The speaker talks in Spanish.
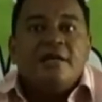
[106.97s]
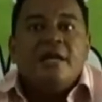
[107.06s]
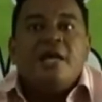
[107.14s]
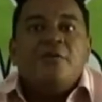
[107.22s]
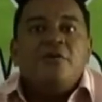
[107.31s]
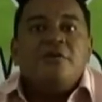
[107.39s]
y
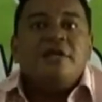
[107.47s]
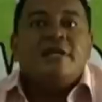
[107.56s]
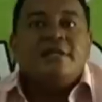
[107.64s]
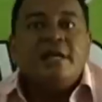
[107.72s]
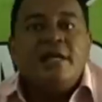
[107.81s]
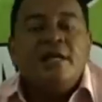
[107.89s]
en algunos
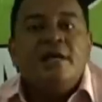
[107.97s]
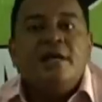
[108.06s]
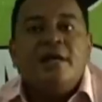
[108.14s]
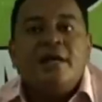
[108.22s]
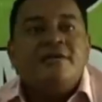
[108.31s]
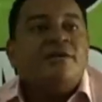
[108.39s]
CDC,
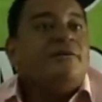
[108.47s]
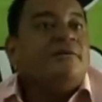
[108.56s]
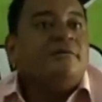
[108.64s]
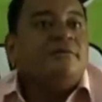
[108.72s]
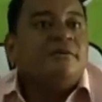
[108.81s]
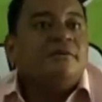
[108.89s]
que
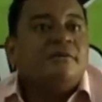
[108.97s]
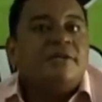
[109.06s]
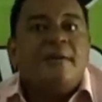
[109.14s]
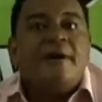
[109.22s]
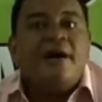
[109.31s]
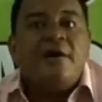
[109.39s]
son
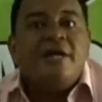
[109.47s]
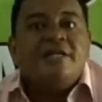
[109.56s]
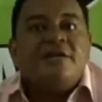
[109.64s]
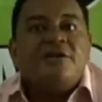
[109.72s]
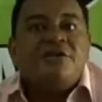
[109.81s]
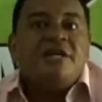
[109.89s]

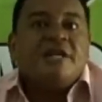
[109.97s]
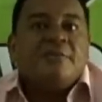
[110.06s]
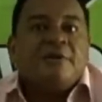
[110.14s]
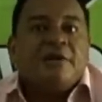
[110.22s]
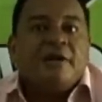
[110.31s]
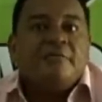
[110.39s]
trabajadores de China,
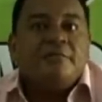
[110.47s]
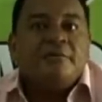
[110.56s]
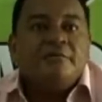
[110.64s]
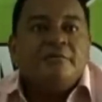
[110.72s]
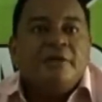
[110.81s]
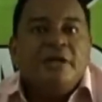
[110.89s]
por ejemplo.
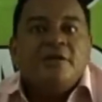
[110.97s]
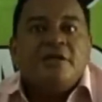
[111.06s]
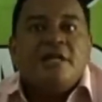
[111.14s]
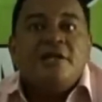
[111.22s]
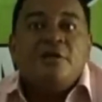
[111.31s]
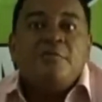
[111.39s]
Para el
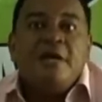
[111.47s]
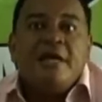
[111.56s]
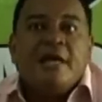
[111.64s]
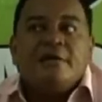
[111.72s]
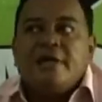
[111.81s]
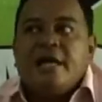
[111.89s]
informativo
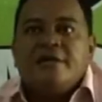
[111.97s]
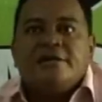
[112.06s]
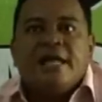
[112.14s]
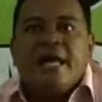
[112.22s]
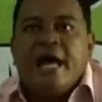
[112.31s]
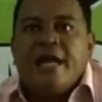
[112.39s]
Visión
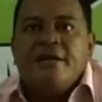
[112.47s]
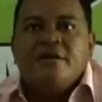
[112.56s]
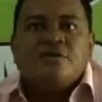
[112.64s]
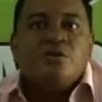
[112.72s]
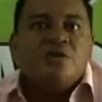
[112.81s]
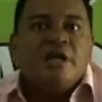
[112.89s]
reporta
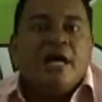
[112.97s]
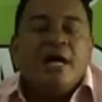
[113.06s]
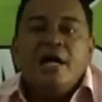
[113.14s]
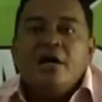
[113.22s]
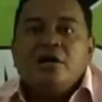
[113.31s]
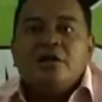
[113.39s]
Jonathan
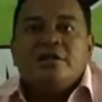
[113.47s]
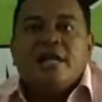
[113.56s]
Samaniego.